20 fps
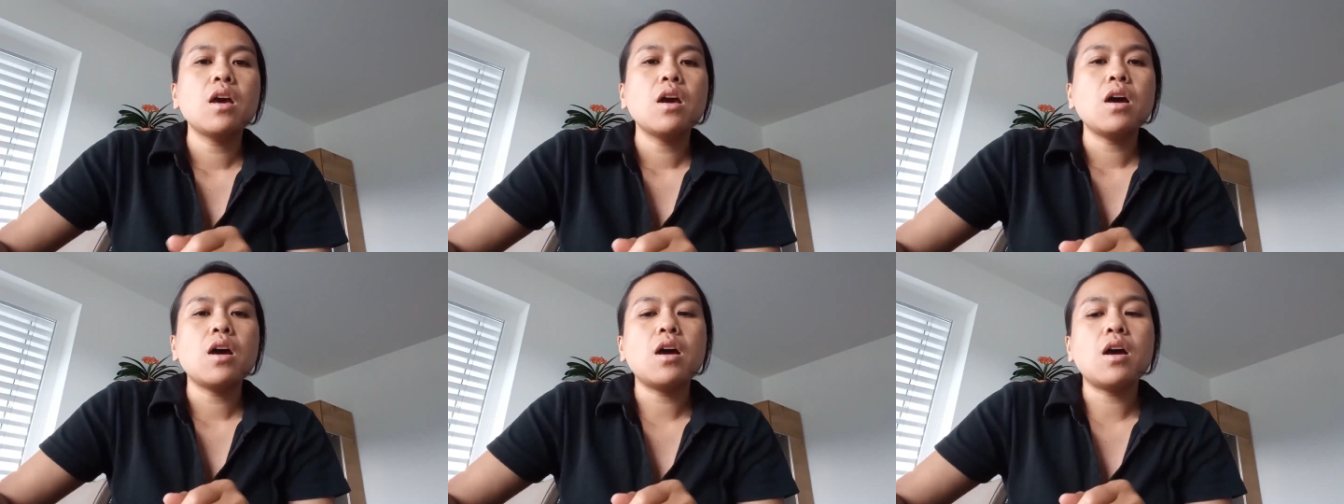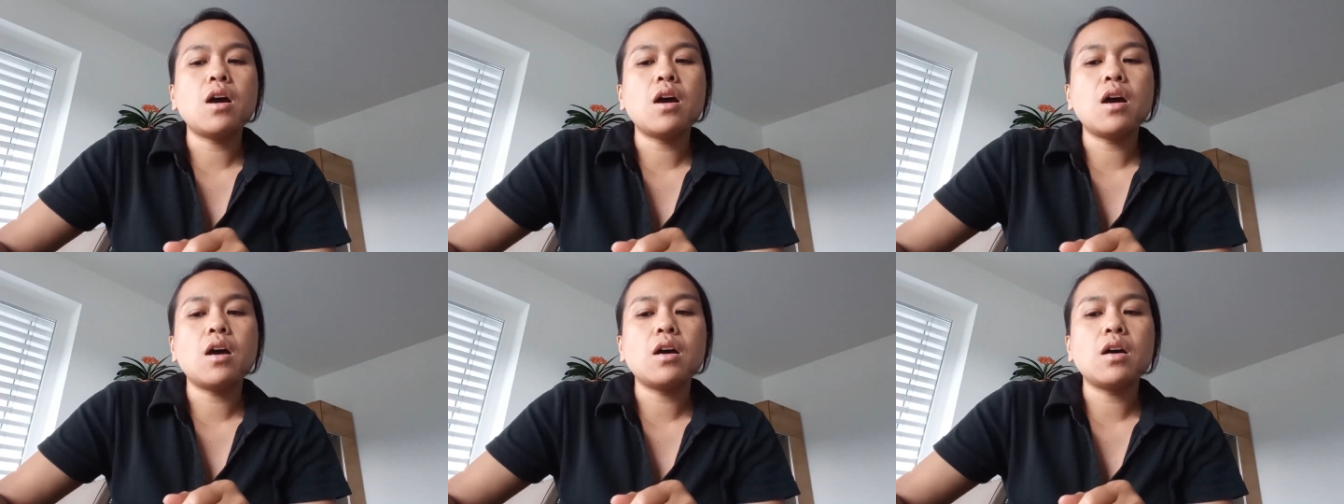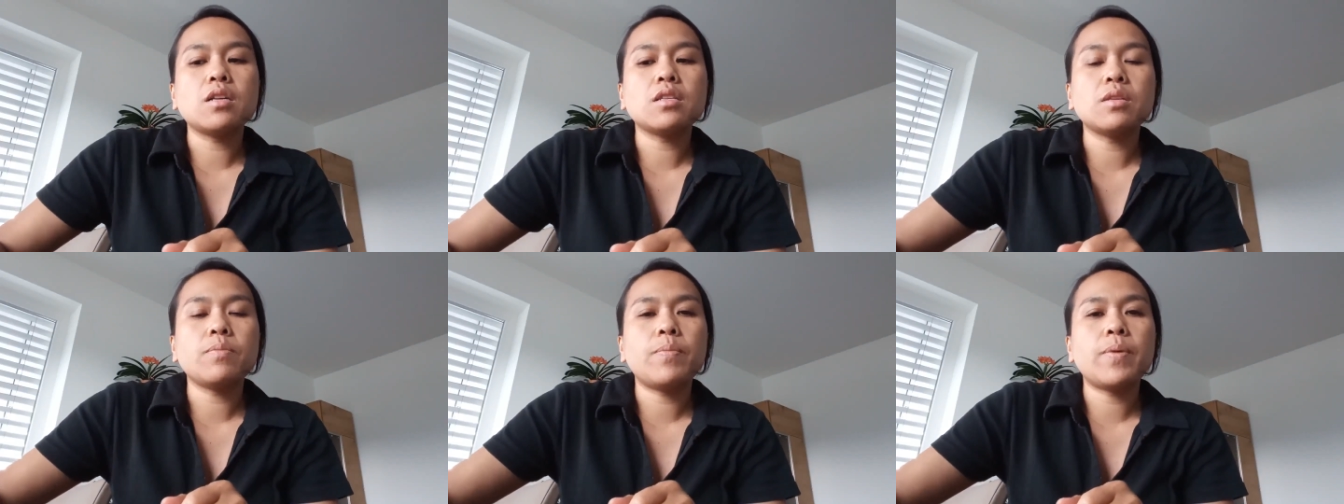Eh,
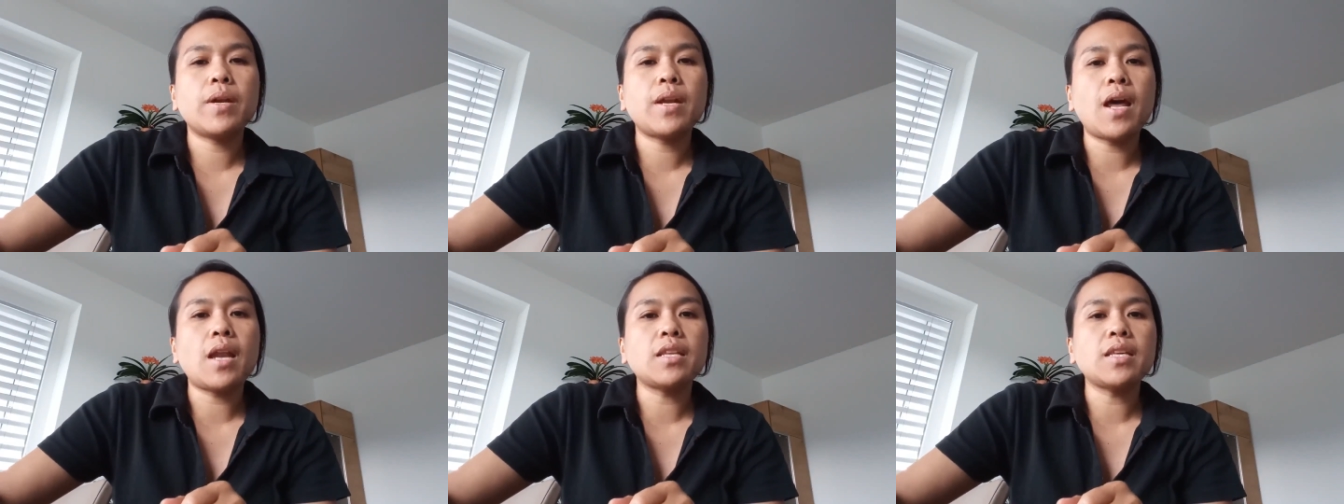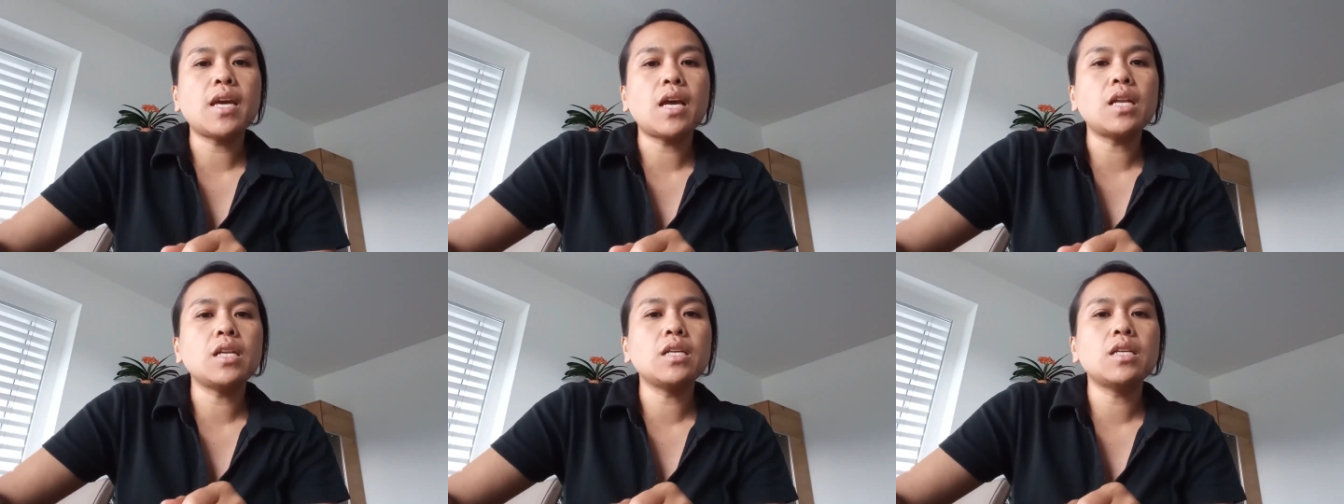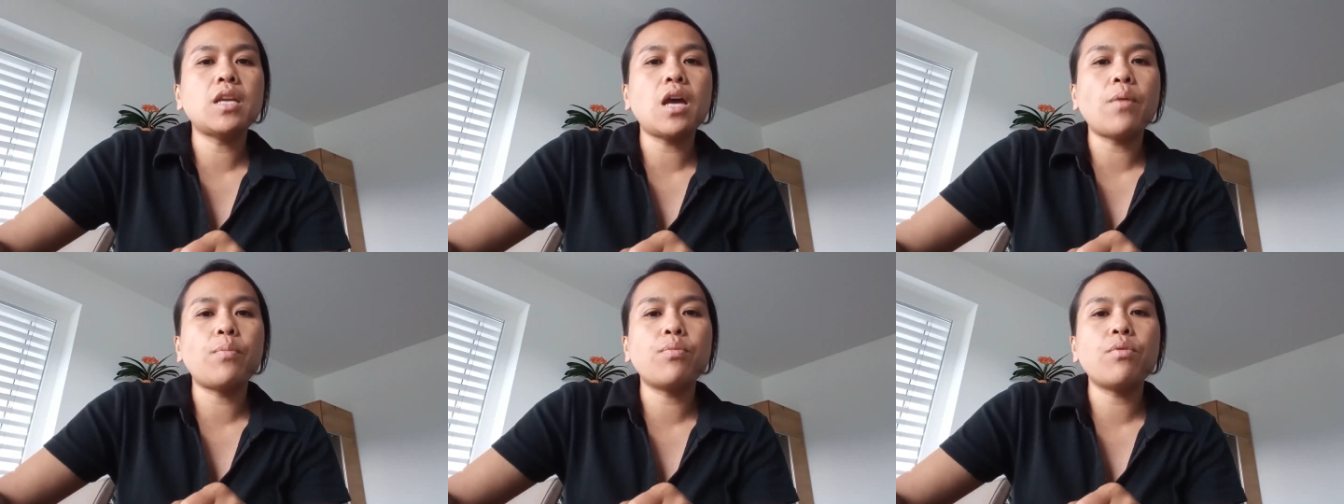sebenarnya
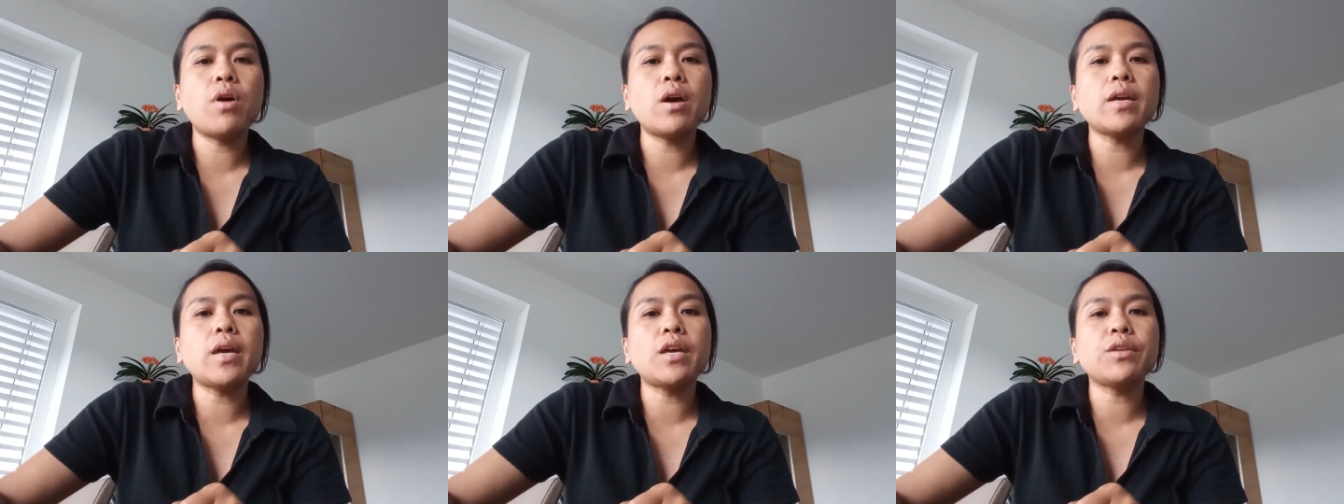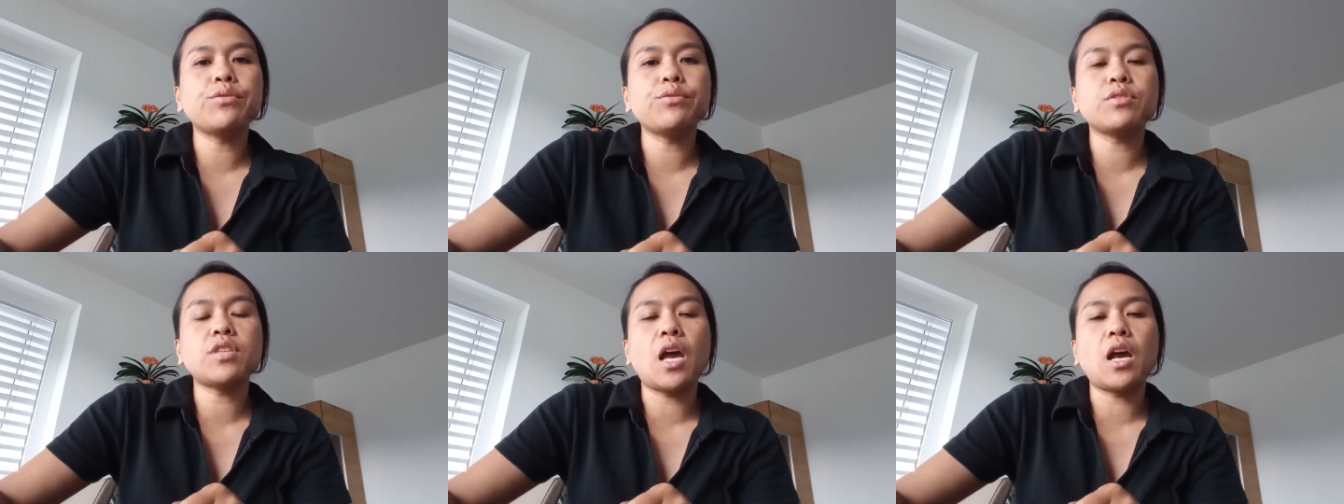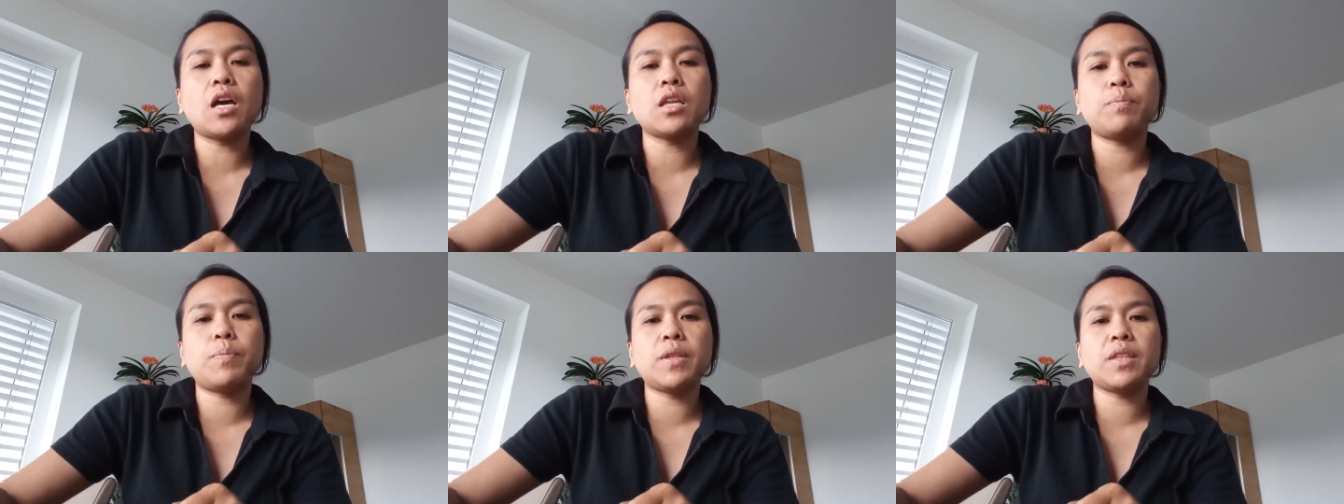lidah buaya itu
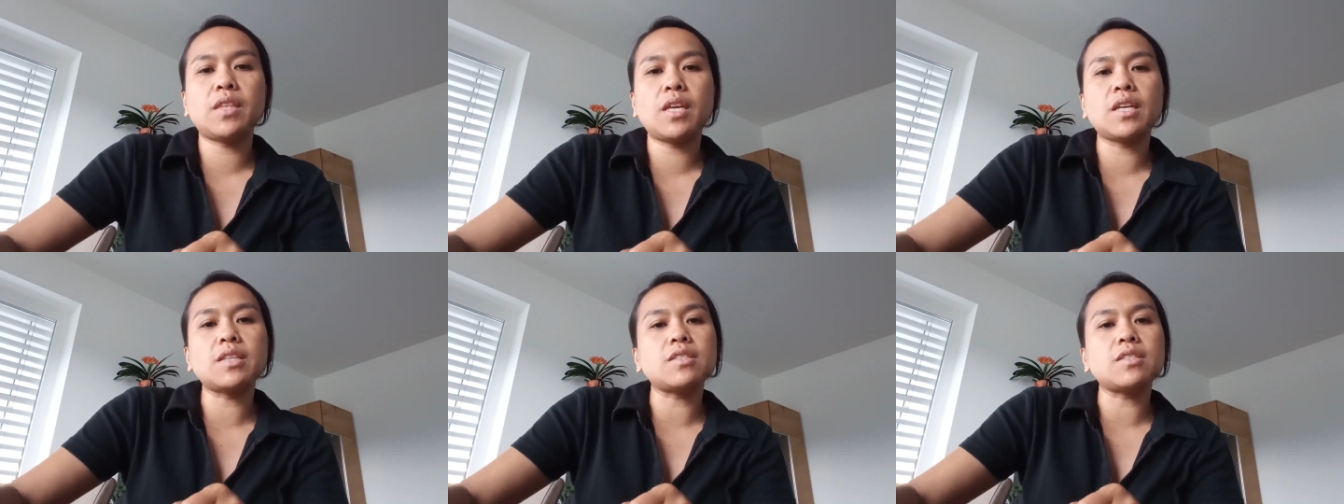sangat penting